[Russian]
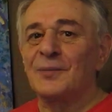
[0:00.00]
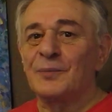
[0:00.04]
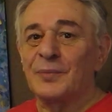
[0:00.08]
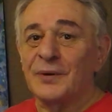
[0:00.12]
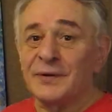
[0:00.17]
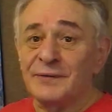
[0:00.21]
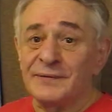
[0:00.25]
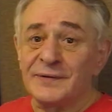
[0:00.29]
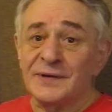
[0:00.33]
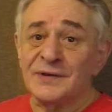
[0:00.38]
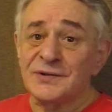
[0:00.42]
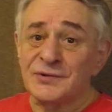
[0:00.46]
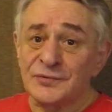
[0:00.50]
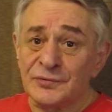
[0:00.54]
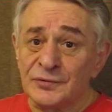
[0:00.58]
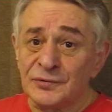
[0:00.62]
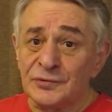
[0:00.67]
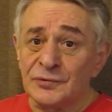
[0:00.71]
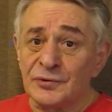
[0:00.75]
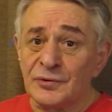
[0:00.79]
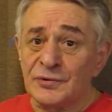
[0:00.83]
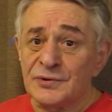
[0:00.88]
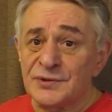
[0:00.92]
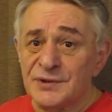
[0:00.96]

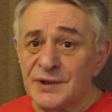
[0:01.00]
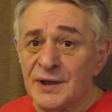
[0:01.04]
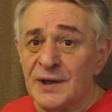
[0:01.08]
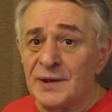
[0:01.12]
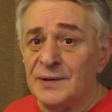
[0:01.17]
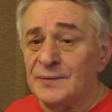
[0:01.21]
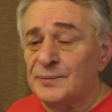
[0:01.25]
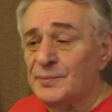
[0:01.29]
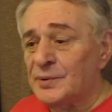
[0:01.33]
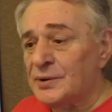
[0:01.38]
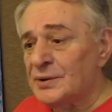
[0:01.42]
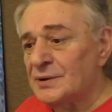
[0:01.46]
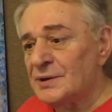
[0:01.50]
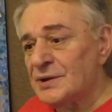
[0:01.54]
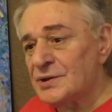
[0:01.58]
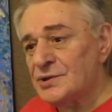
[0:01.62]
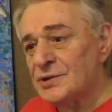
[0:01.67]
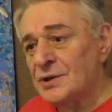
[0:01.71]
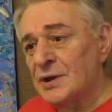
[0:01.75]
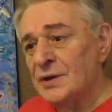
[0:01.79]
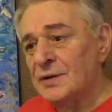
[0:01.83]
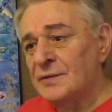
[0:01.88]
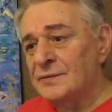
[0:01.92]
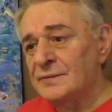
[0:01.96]
Приветствую, друзья!
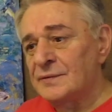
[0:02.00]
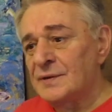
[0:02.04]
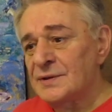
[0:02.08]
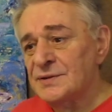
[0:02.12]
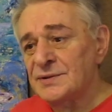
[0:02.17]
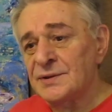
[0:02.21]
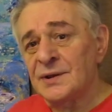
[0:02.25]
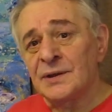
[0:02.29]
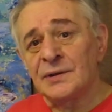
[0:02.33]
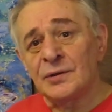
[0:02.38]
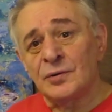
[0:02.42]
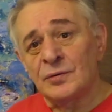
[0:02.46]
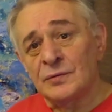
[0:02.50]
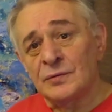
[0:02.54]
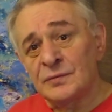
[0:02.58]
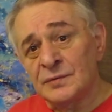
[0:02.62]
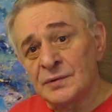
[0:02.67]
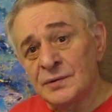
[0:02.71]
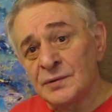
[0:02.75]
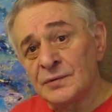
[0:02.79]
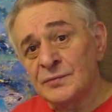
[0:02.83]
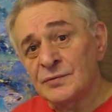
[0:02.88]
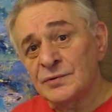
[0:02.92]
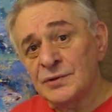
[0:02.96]
Приглашаю вас на
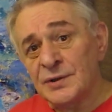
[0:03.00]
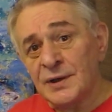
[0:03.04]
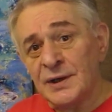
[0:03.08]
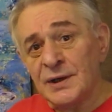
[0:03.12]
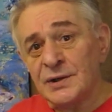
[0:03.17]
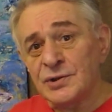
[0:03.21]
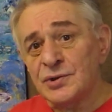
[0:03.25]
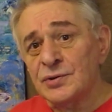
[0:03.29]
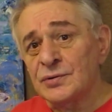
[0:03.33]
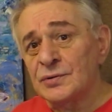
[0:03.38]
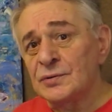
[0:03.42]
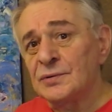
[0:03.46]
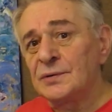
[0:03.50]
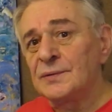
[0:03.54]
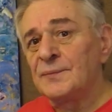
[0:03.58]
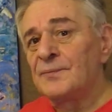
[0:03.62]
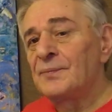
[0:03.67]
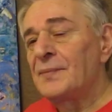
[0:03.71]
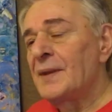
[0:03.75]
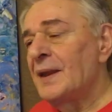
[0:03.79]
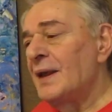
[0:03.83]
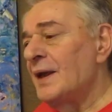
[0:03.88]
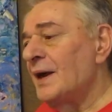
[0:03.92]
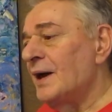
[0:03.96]
новую встречу.
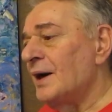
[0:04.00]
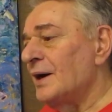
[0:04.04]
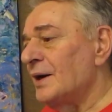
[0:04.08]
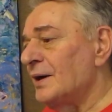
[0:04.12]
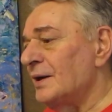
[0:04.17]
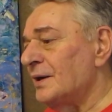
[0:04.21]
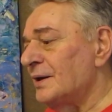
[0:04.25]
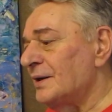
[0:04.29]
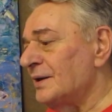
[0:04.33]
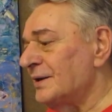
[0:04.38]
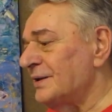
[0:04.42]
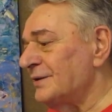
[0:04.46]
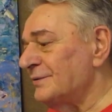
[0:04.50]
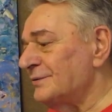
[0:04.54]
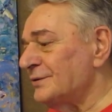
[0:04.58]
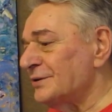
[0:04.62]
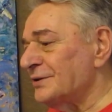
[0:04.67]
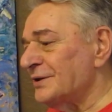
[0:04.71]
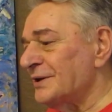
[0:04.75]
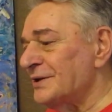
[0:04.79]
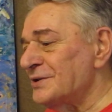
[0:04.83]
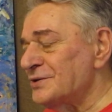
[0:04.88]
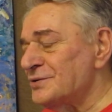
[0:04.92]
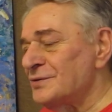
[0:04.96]
А, и вот
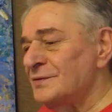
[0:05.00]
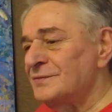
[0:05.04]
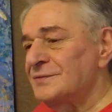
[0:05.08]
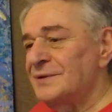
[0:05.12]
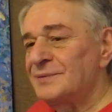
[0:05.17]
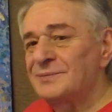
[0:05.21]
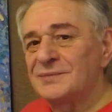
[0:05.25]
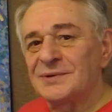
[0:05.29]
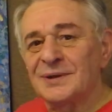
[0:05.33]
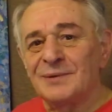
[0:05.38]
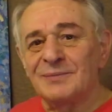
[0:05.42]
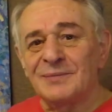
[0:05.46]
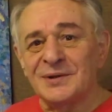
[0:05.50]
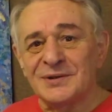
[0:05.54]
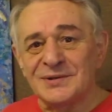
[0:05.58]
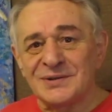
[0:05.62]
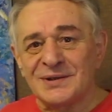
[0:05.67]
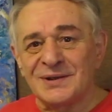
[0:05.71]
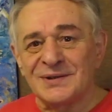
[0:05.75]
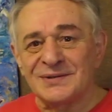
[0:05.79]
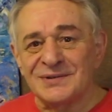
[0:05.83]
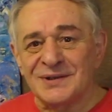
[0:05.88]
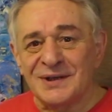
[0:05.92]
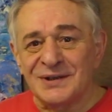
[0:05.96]
хочу вам там
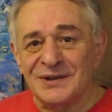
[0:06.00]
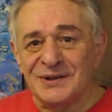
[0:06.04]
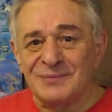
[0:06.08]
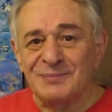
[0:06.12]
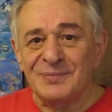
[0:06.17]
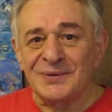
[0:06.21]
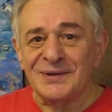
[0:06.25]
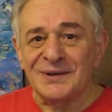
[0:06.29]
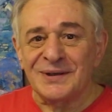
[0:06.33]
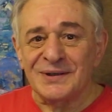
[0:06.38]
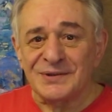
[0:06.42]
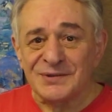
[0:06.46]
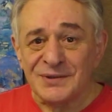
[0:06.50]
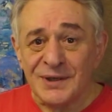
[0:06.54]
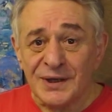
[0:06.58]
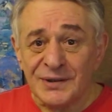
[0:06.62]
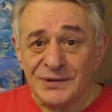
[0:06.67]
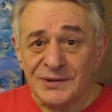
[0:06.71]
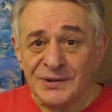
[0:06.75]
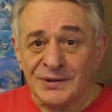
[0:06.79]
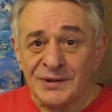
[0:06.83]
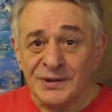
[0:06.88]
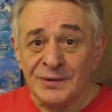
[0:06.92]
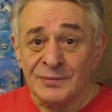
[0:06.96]
рассказать и
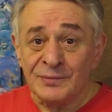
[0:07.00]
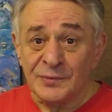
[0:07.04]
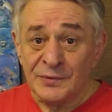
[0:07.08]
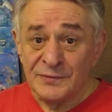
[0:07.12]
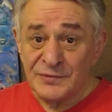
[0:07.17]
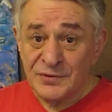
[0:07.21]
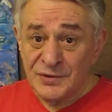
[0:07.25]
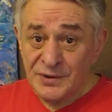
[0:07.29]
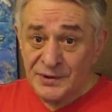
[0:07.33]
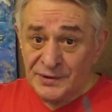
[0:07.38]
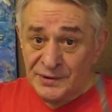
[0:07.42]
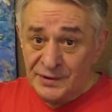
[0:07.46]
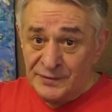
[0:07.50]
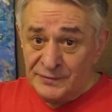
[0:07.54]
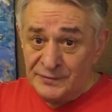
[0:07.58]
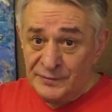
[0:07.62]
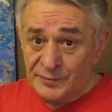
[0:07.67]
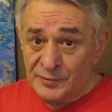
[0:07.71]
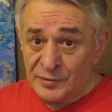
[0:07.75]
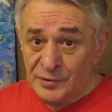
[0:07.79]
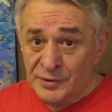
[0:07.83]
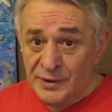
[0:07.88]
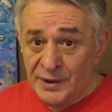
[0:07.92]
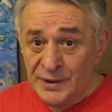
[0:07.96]
показать, и мы все на
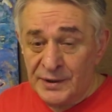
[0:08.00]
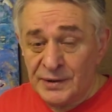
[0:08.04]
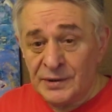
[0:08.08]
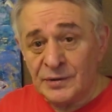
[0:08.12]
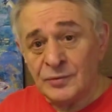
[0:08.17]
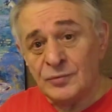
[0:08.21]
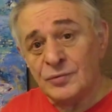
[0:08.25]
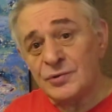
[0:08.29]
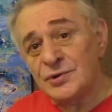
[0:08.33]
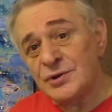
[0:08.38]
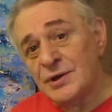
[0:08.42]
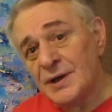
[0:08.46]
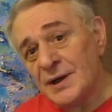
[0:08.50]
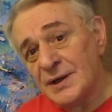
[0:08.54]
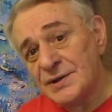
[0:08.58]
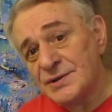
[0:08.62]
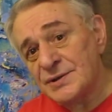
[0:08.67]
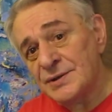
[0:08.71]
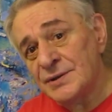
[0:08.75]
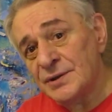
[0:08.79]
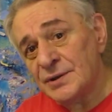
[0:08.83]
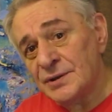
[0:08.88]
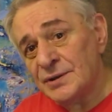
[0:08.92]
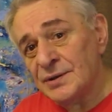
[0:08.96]
вебинаре, и
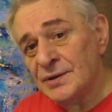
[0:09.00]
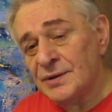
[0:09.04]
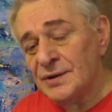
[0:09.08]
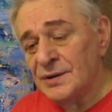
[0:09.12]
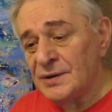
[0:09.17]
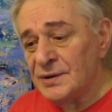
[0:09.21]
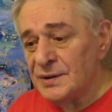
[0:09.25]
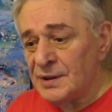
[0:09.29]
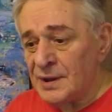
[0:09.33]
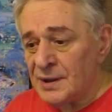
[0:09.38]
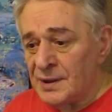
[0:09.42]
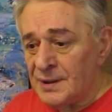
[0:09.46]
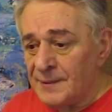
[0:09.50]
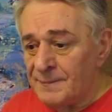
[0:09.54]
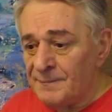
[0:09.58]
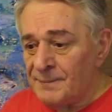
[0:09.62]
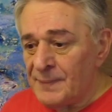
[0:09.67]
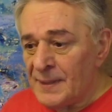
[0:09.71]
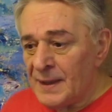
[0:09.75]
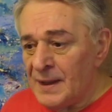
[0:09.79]
участники, и я,